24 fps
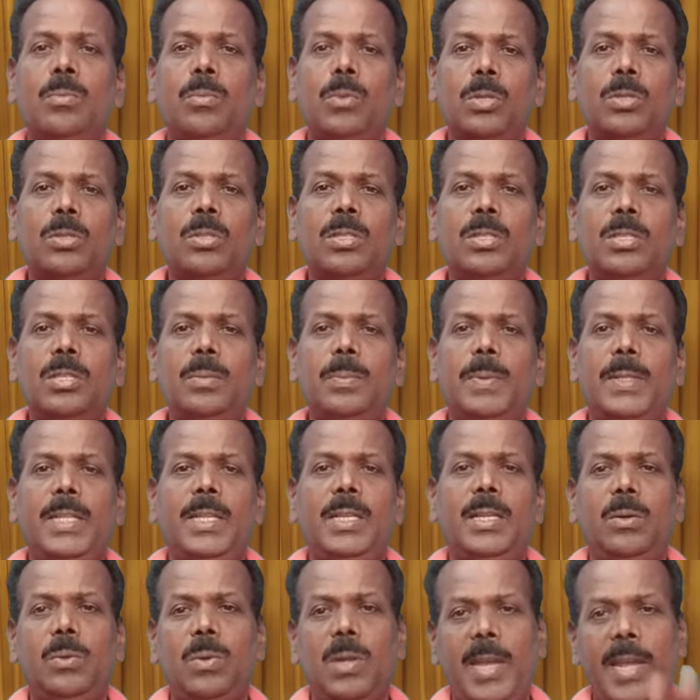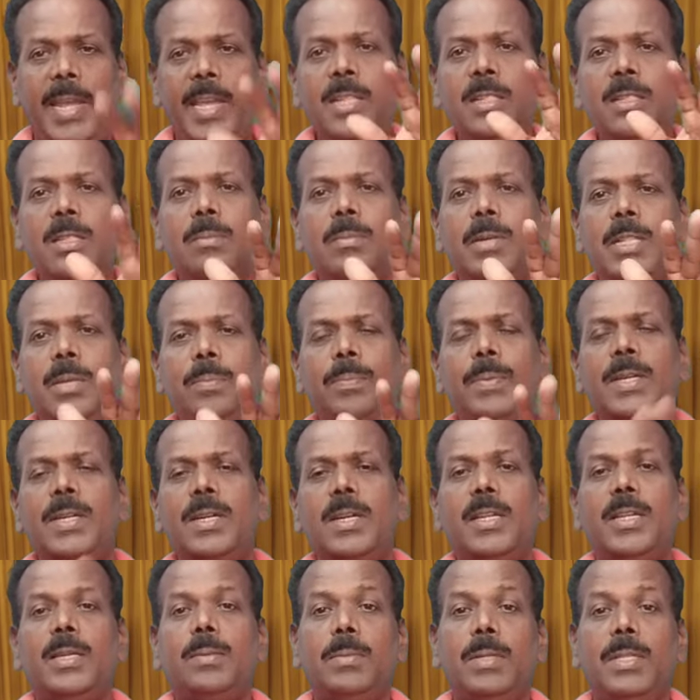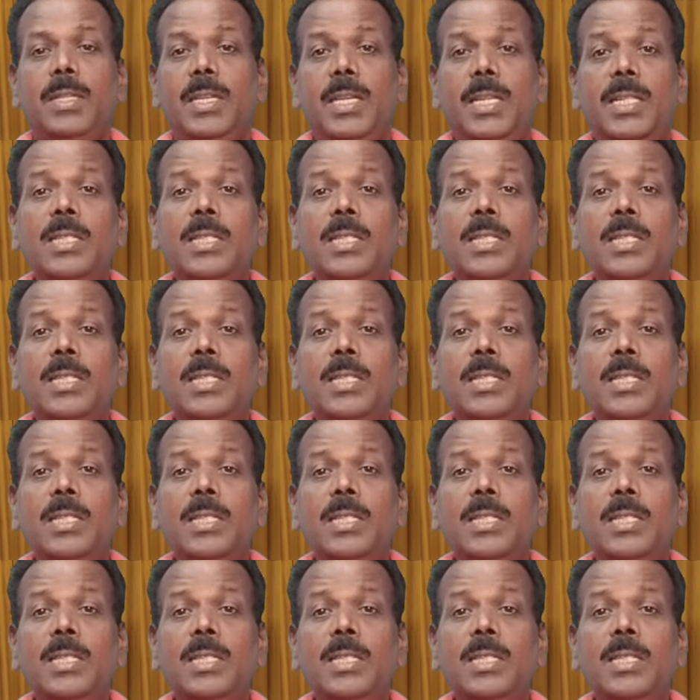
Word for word: மொத்தத்துக்கு பார்த்திங்கன்னா ஒரு ஐந்து மதிப்பெண்கள் என்பது